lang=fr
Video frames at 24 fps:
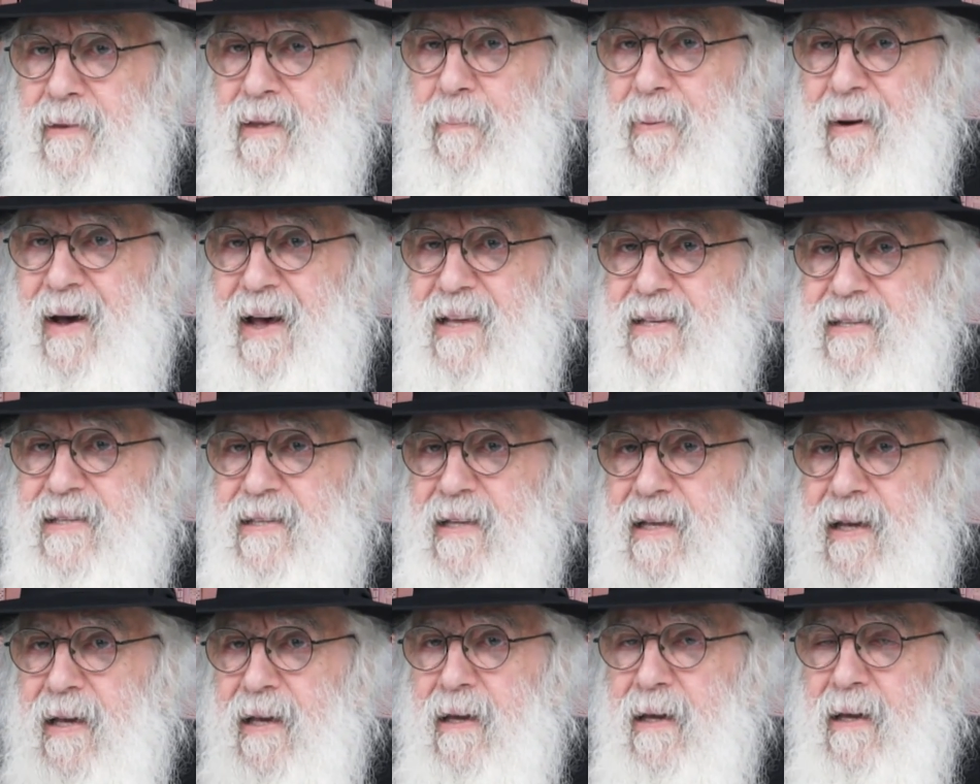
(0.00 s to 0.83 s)

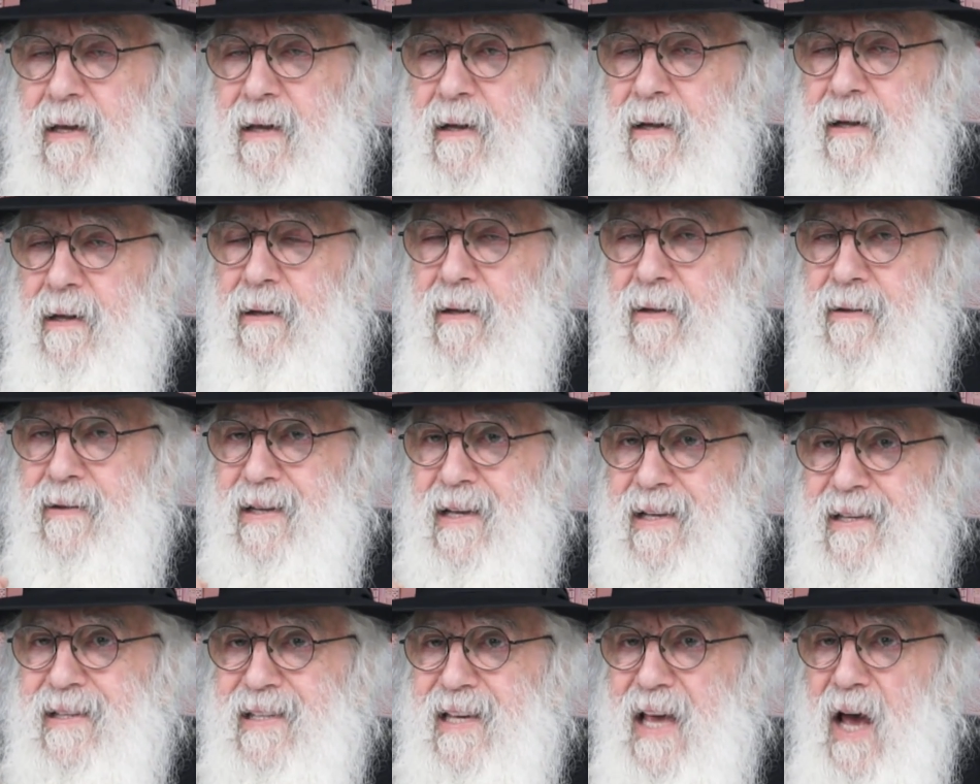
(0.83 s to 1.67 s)
bracelets,
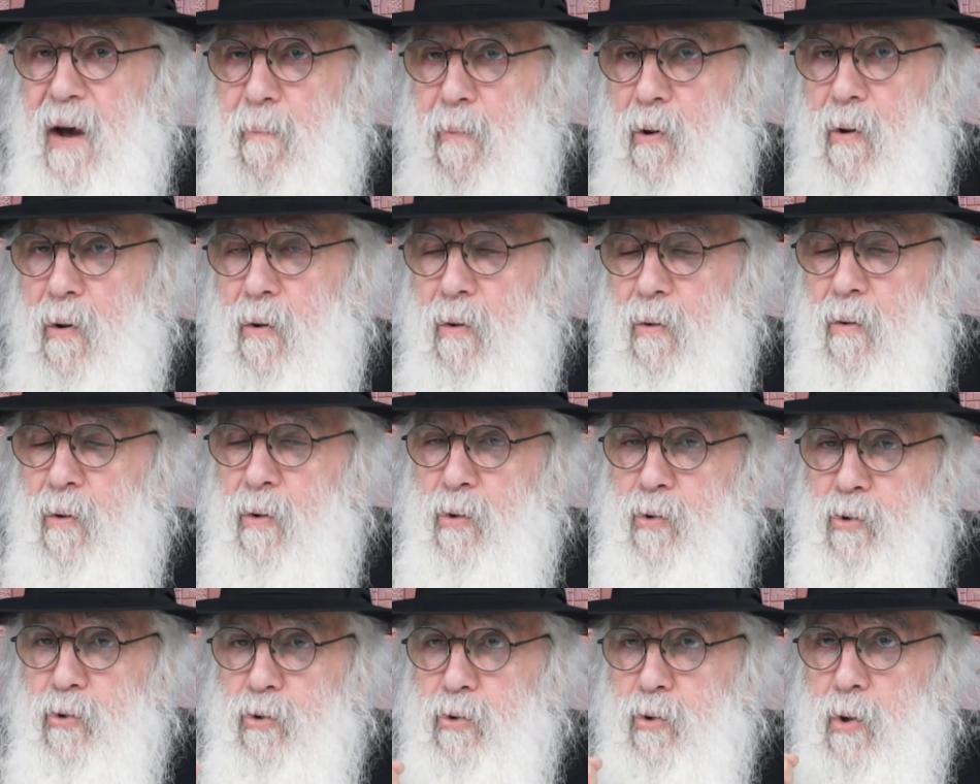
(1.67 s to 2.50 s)
des diamants,
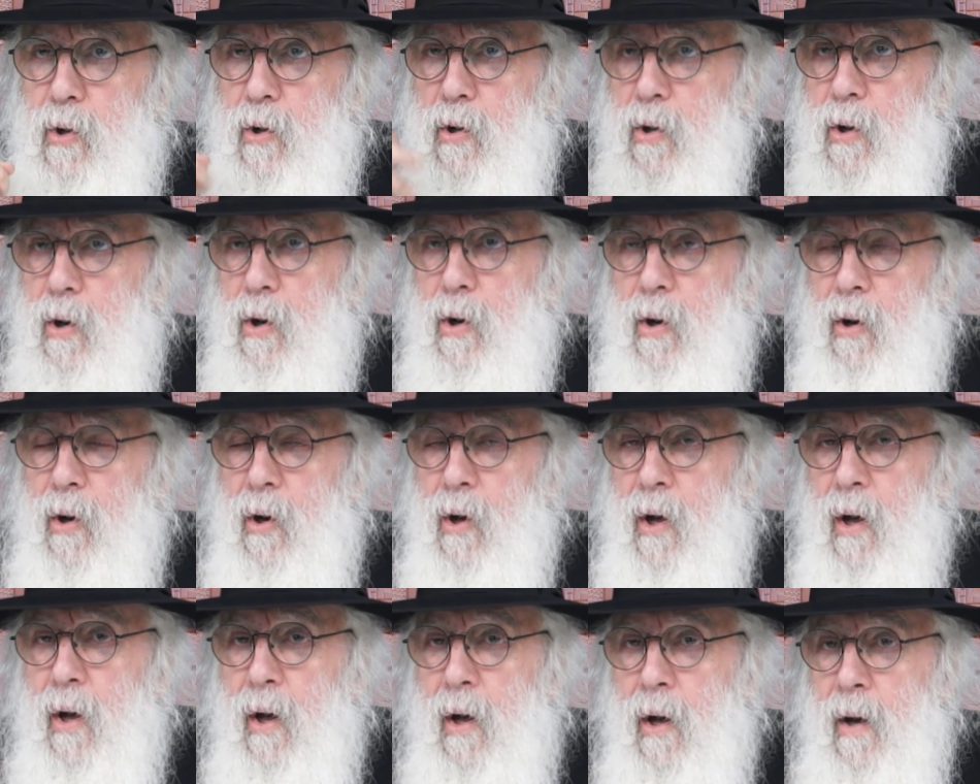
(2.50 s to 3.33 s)
de l'or,
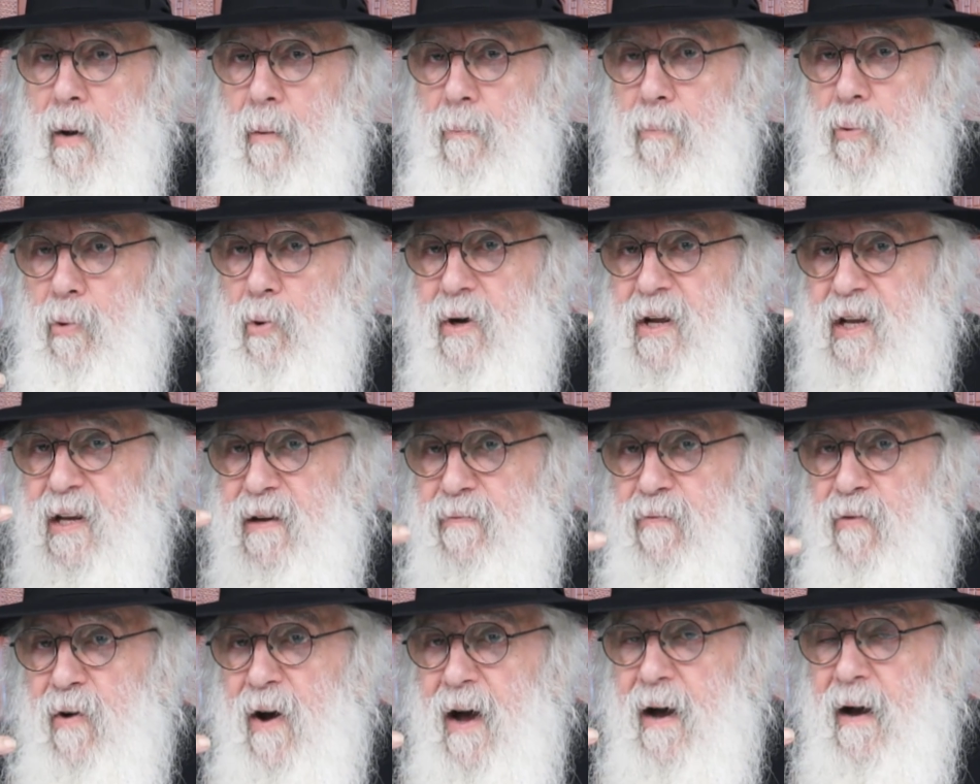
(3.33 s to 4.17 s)
pour qu'il
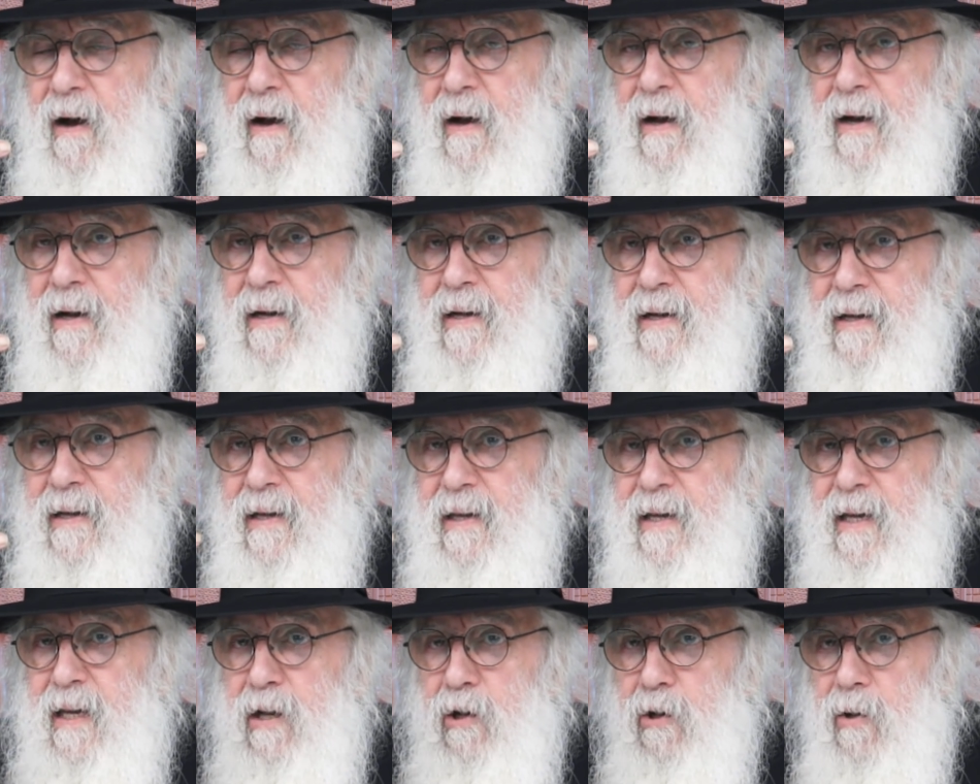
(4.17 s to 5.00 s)
voit
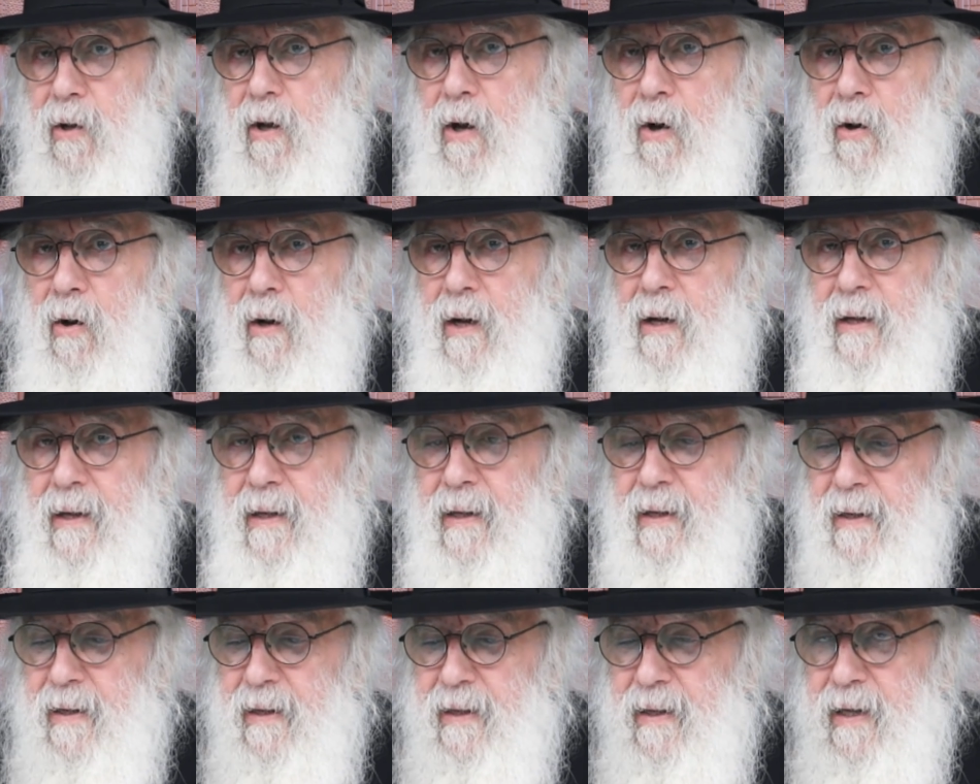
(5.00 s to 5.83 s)
qui lui a,
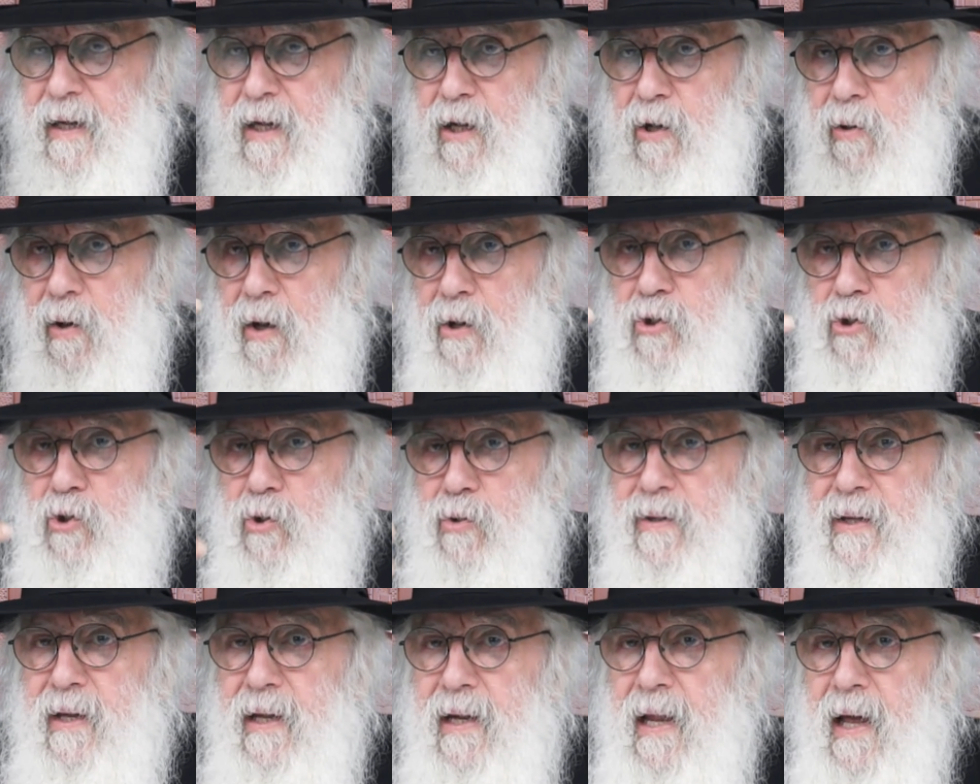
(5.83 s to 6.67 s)
qui lui a
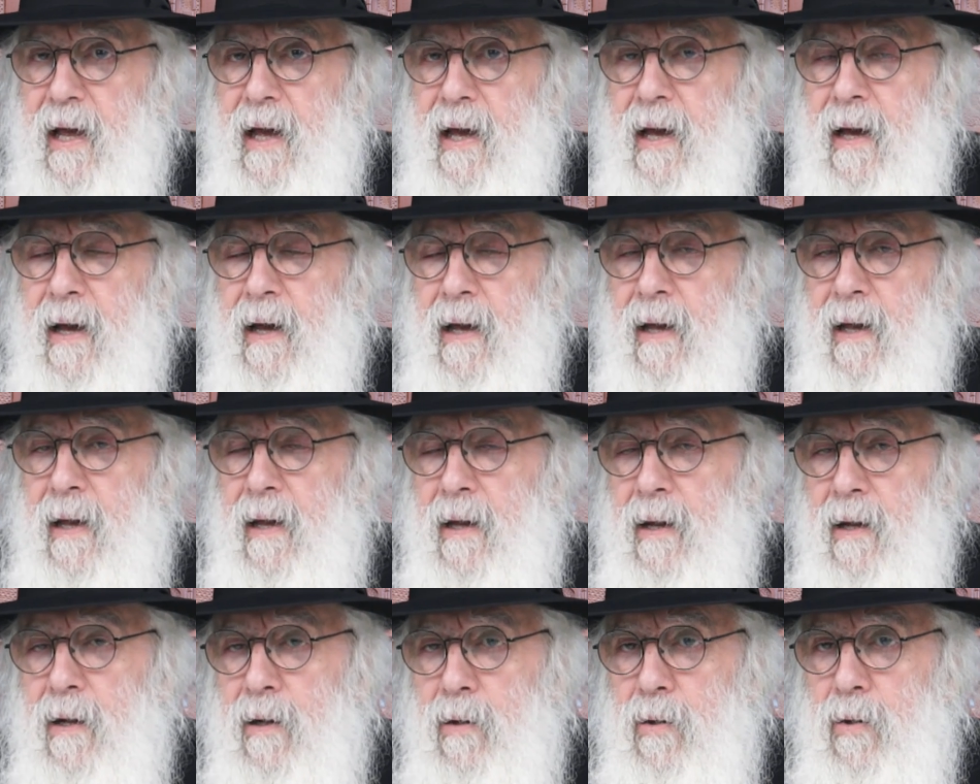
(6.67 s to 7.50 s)
jeté la,
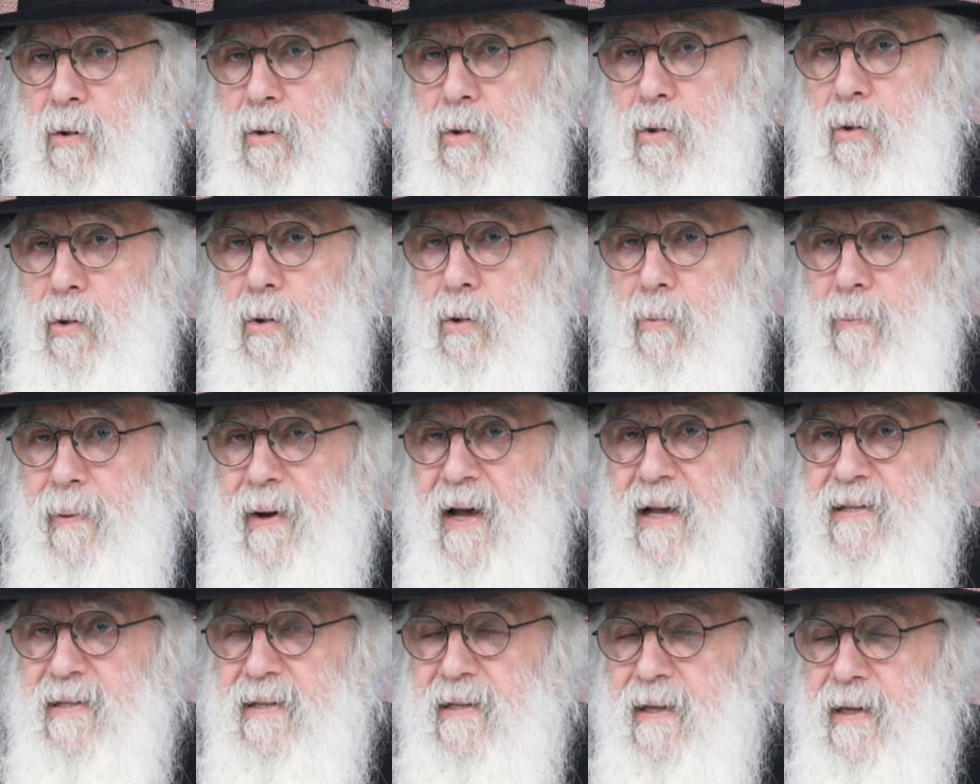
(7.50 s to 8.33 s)
le,
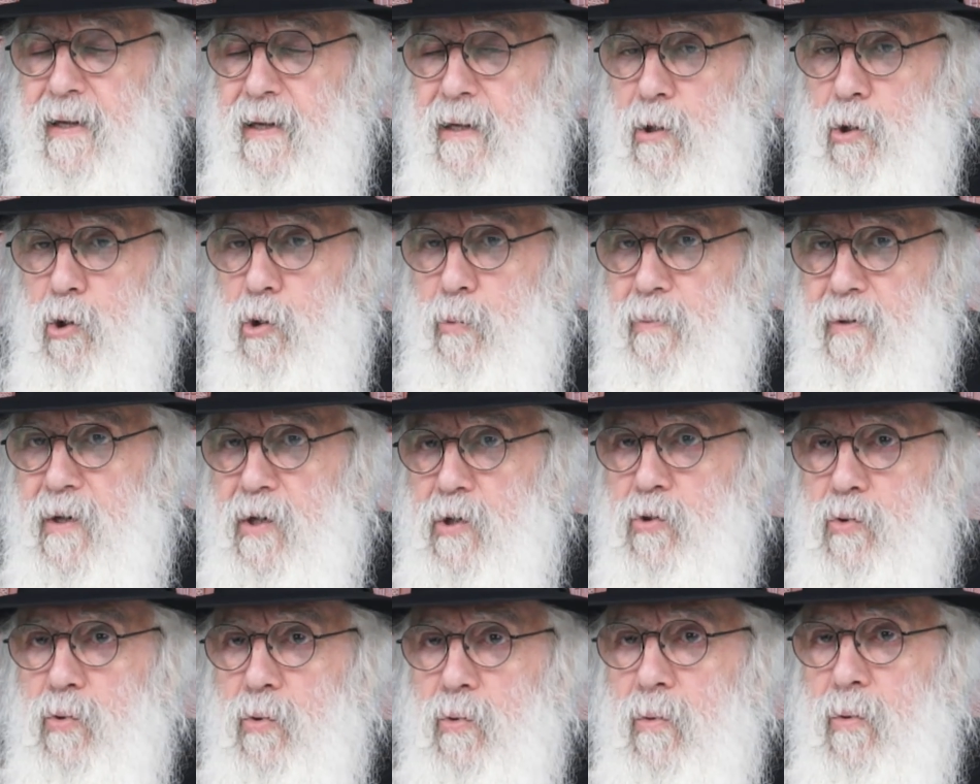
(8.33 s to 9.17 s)
bracelet, le
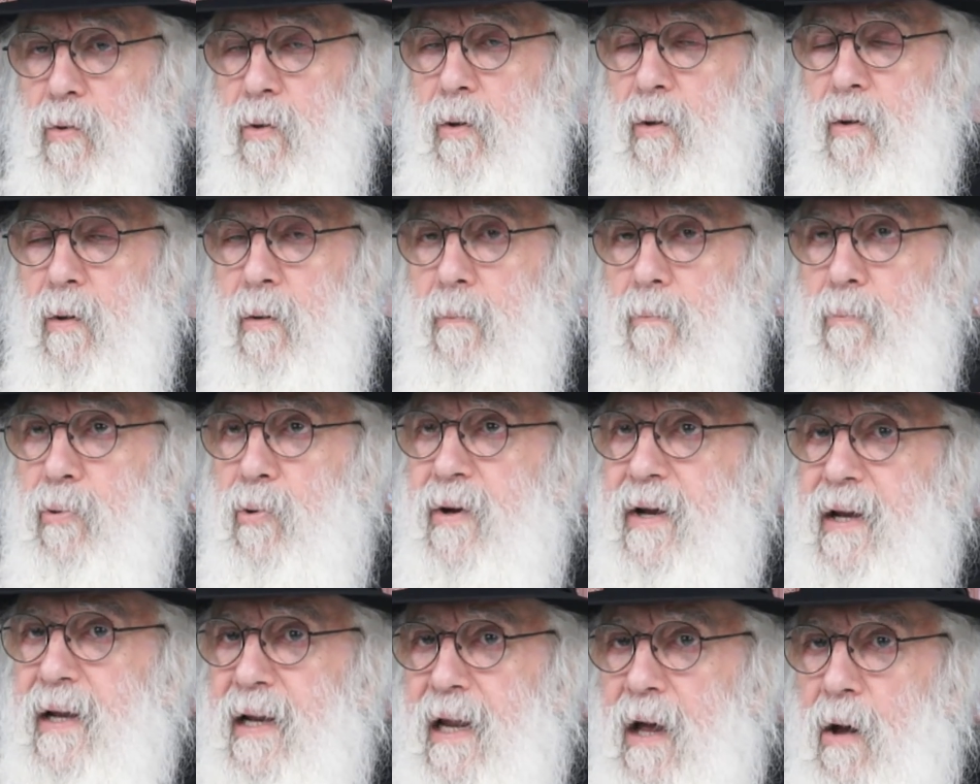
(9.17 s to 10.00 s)
bijou, pour
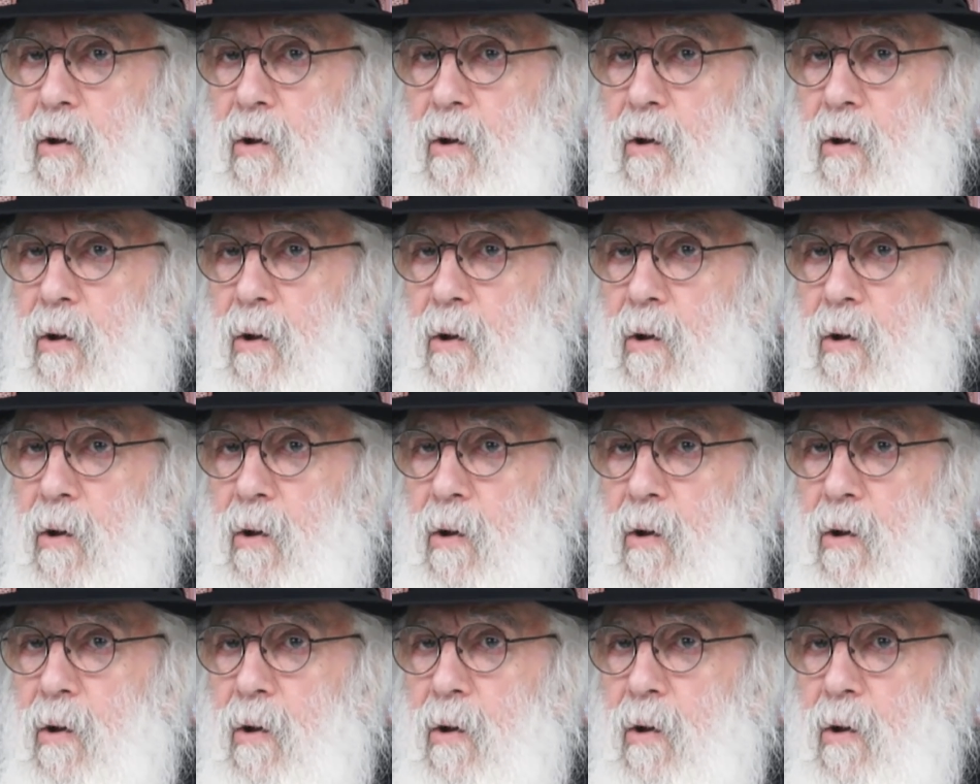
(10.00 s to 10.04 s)
qu'il la